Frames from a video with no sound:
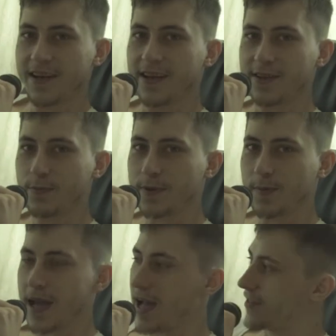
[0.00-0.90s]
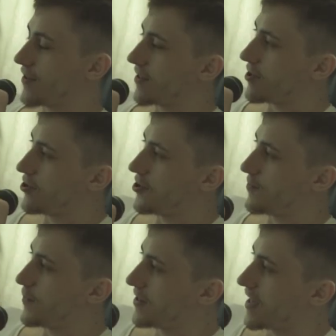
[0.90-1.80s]
Ёпта, блядь,
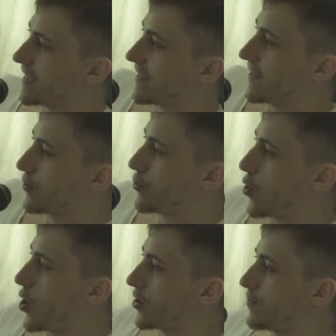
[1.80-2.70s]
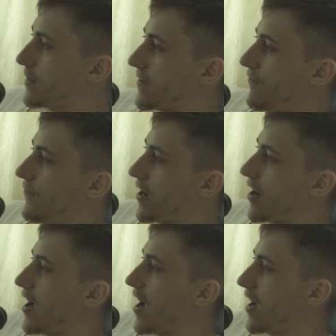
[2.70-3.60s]
2015 год,
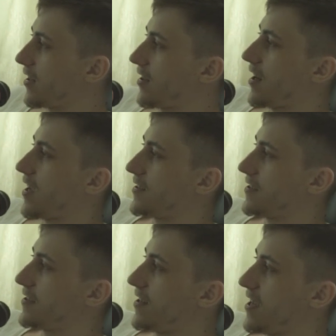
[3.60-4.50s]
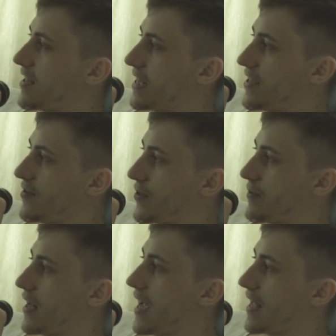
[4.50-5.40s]
позафака, Кразис 3, ёпта,
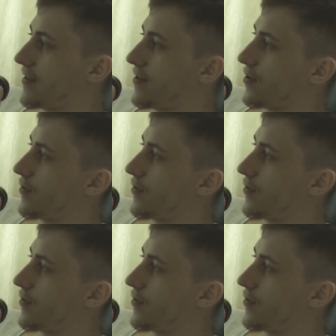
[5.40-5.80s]
блядь.